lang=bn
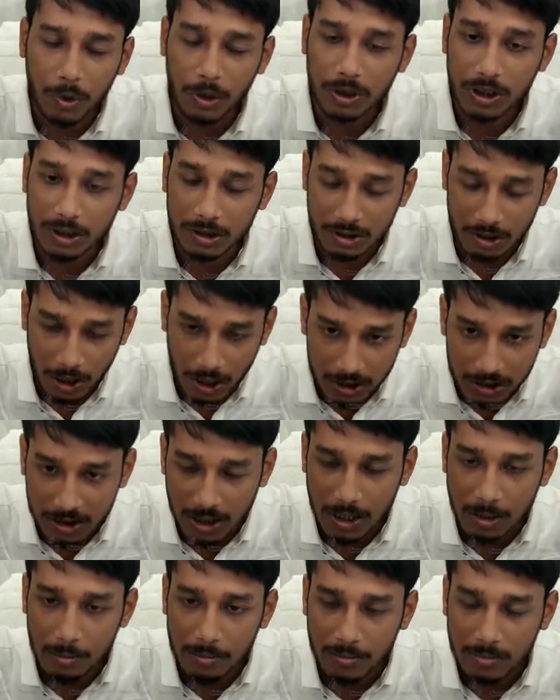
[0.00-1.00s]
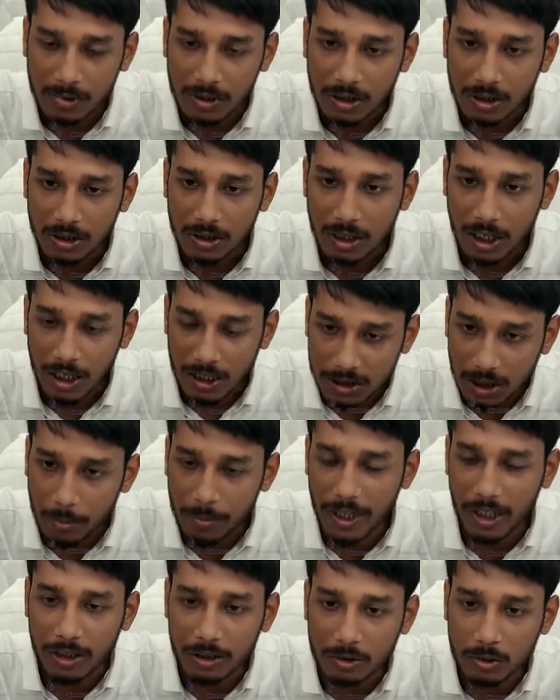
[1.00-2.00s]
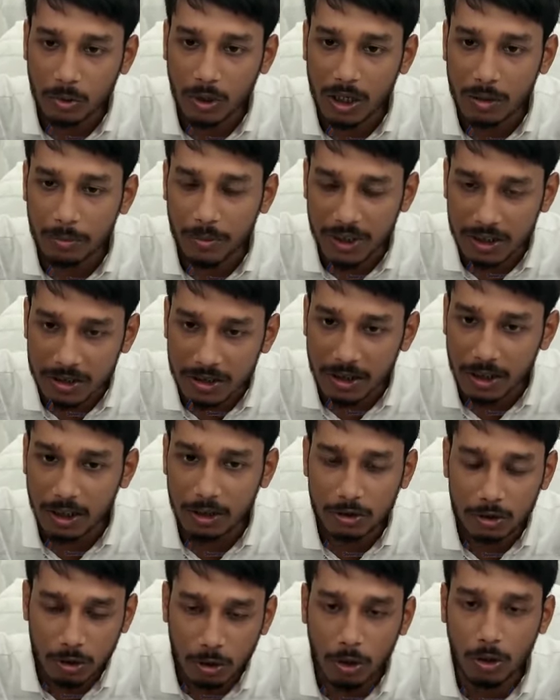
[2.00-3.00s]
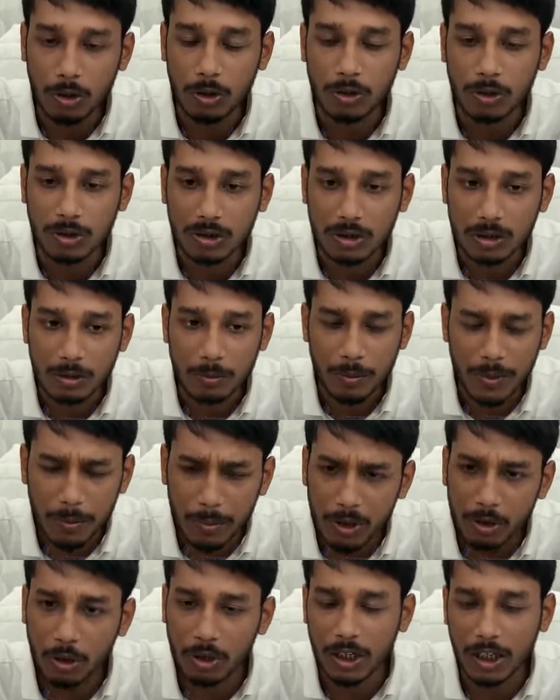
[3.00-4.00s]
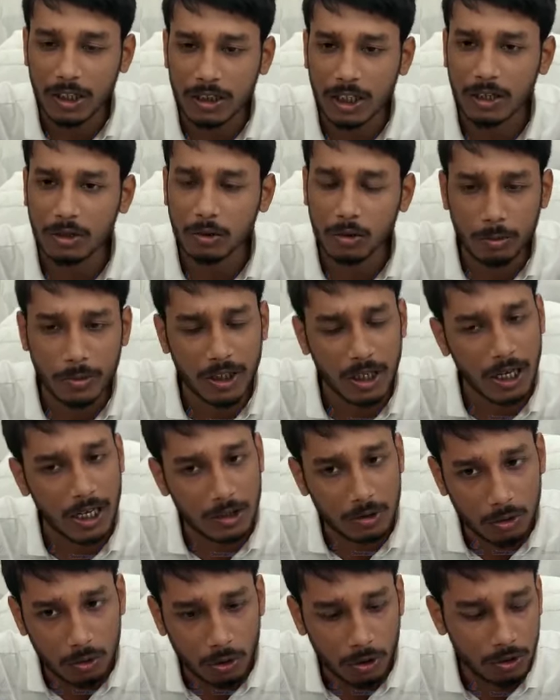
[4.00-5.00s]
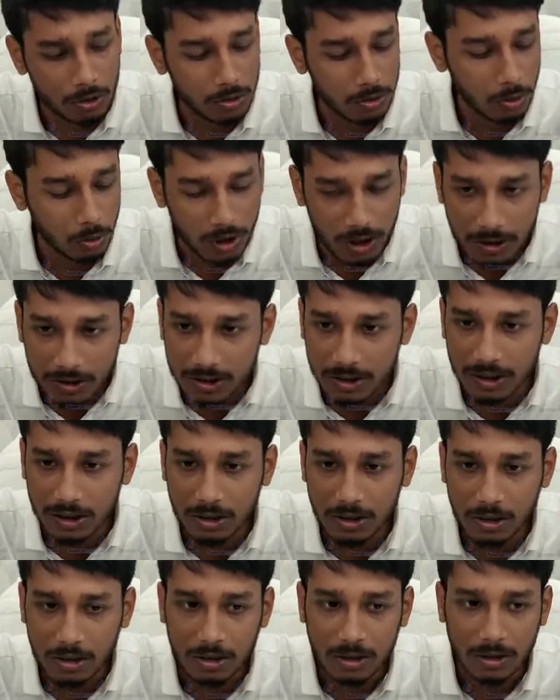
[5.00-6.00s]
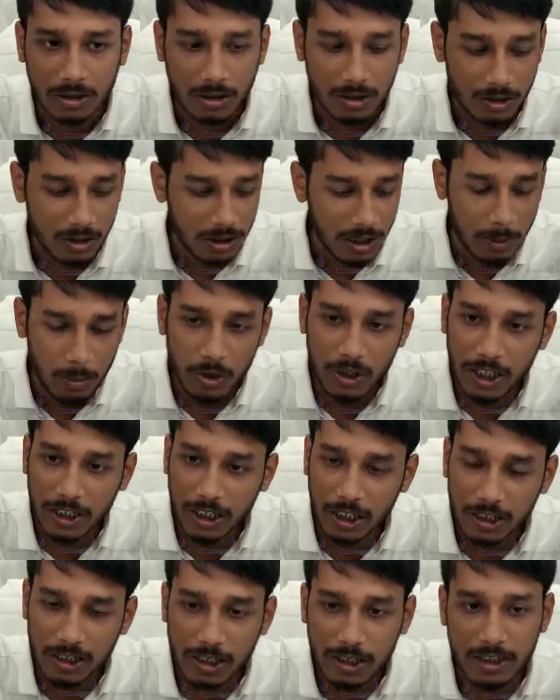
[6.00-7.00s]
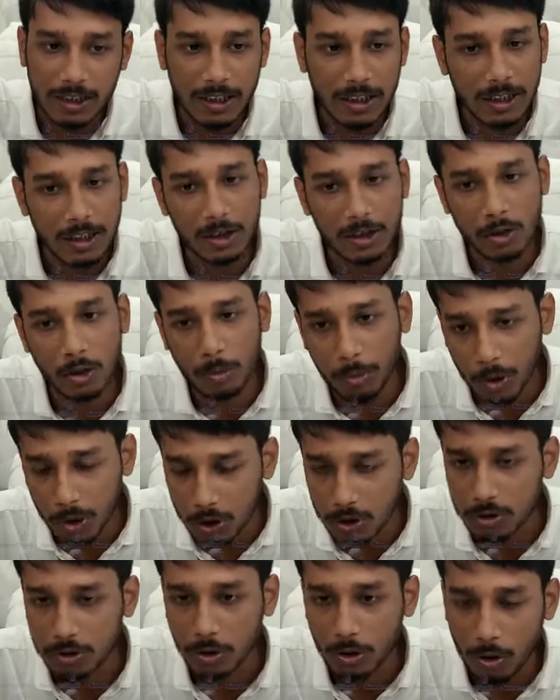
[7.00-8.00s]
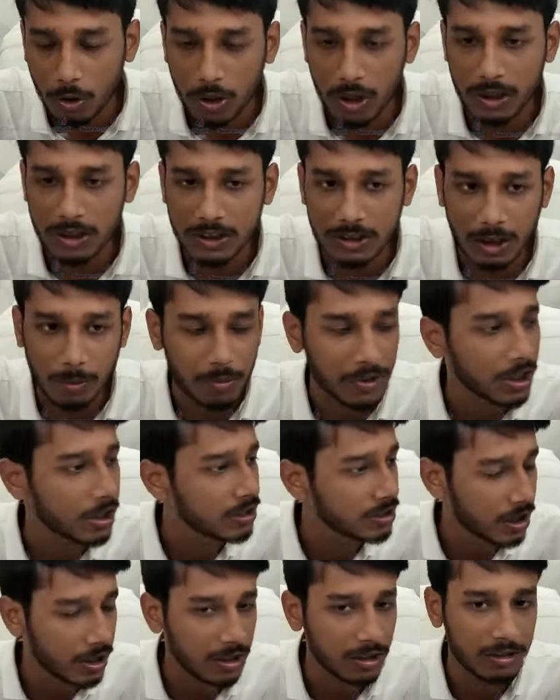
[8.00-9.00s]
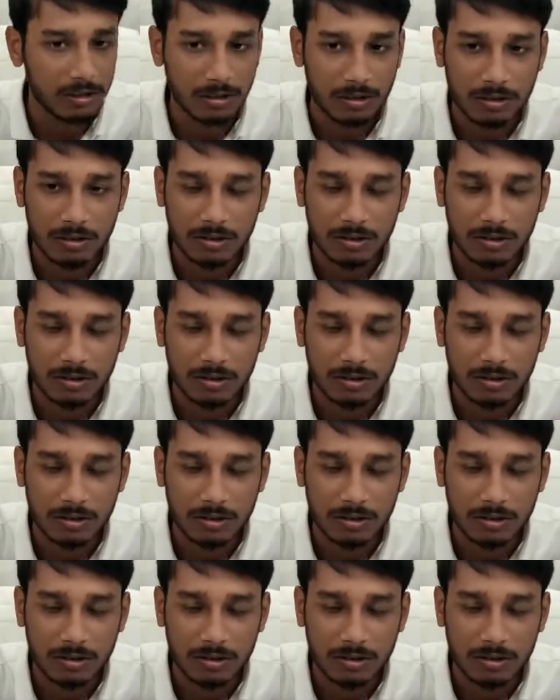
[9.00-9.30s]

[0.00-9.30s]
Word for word: প্রদেশ আসাম আসাম এনএসওয়াই প্রেসিডেন্ট সহ বিভিন্ন নেতা কর্মীরা আন্দোলন করেছে এবং এটা নিয়ে দিল্লিতেও প্রদর্শন হয়েছে আপনারা জানেন